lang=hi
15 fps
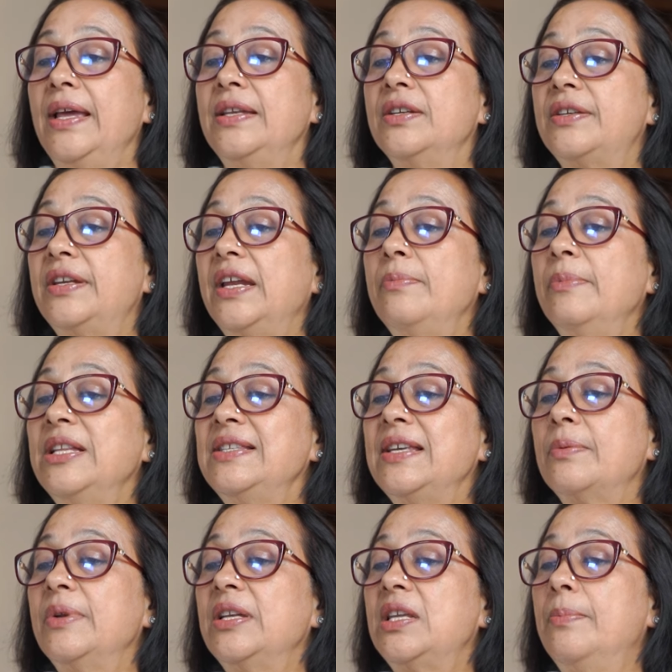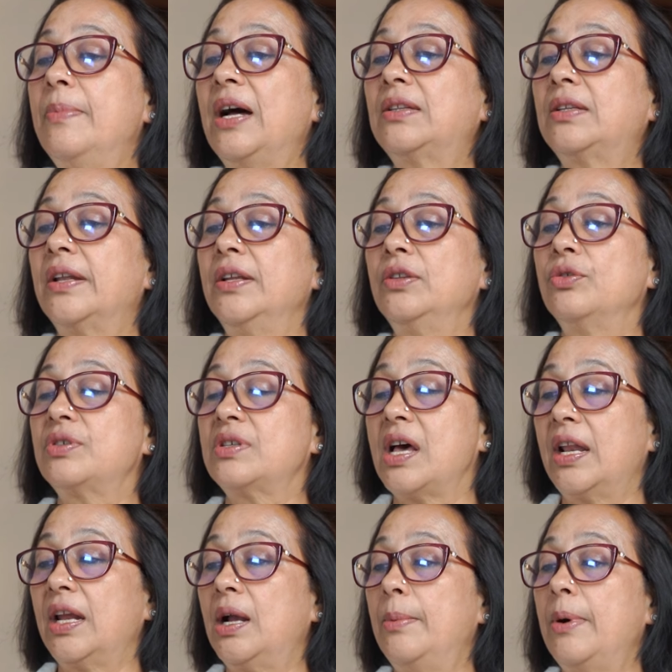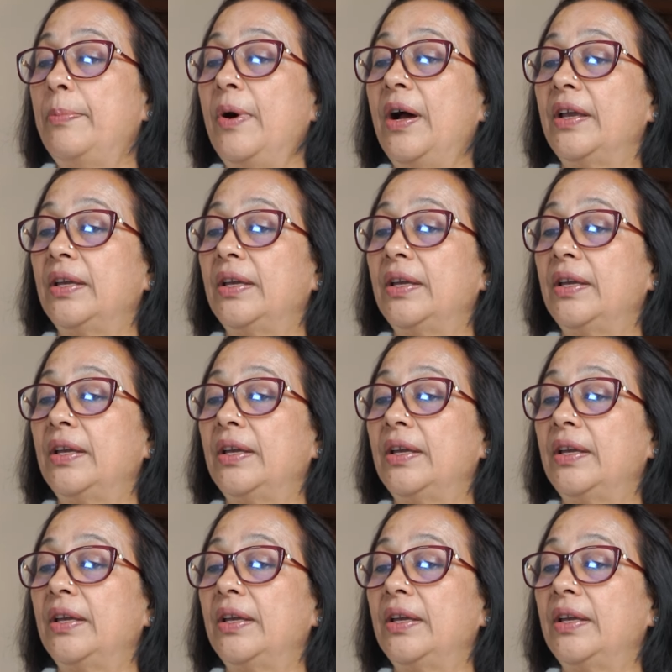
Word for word: एंटरटेनमेंट सेगमेंट की बात करें तो सारे गमा